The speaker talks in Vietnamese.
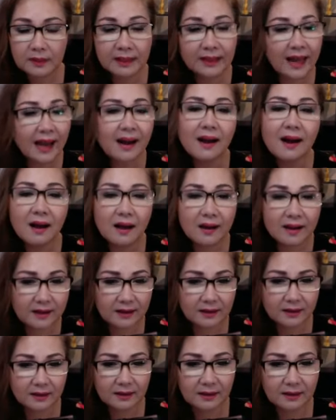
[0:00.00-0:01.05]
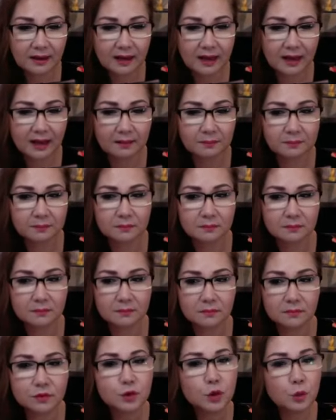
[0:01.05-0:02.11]
cả đời là
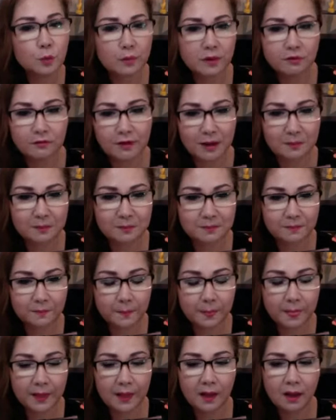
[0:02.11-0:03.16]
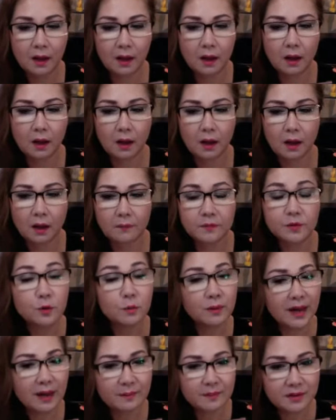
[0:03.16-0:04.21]
dùng mỹ phẩm, um, dùng
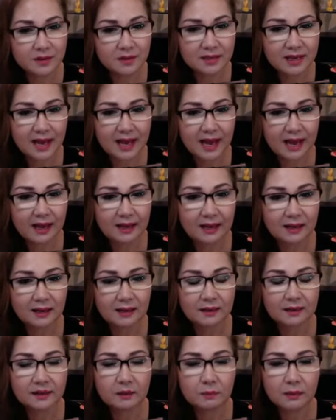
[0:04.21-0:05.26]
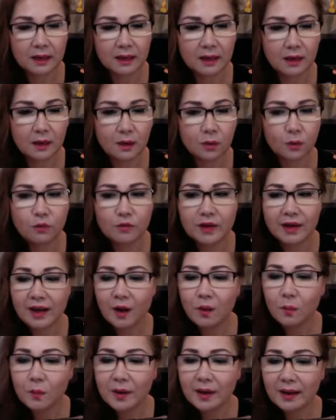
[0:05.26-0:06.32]
kem dưỡng da, nhưng mà quý vị
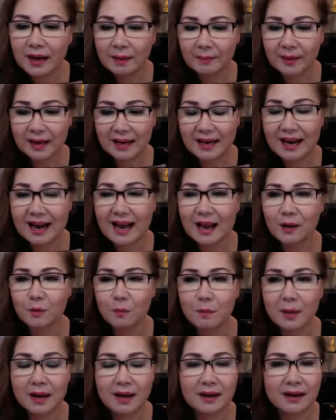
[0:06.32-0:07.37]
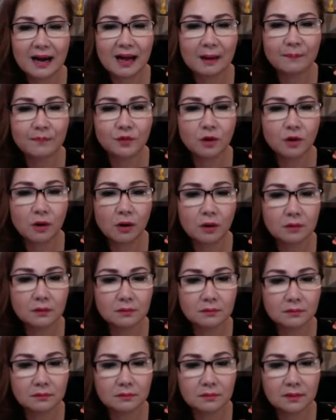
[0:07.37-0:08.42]
không biết làm cách nào mà làm cho
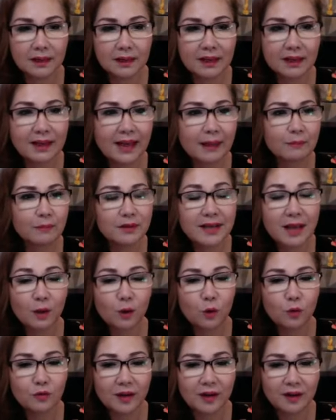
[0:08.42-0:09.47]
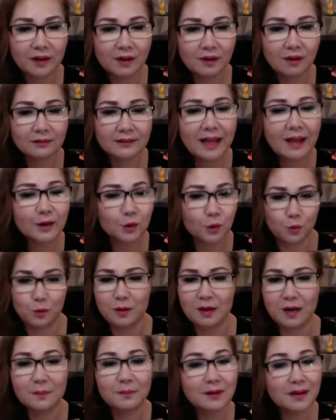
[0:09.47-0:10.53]
cái kem dưỡng da quý vị nó tác dụng
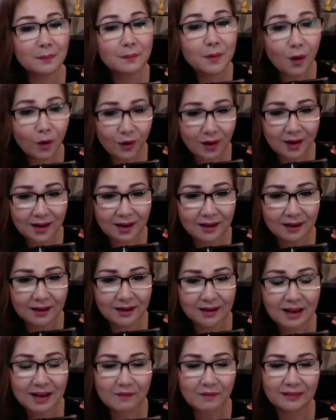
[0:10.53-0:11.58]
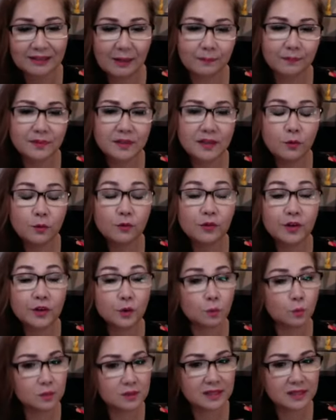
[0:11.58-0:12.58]
gấp gấp đôi lên, thậm chí quý vị dùng